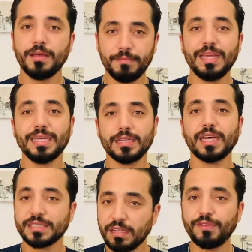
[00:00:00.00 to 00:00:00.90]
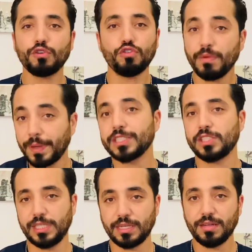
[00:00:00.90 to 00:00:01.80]
مي خصنا نفيقوا ما بقاش
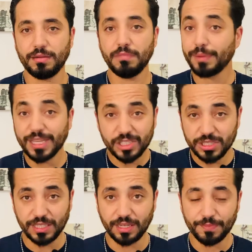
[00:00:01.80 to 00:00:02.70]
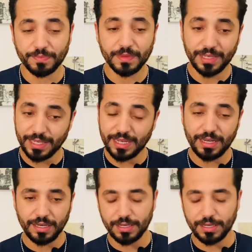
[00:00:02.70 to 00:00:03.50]
الثقه ما بقاش الثقه هنا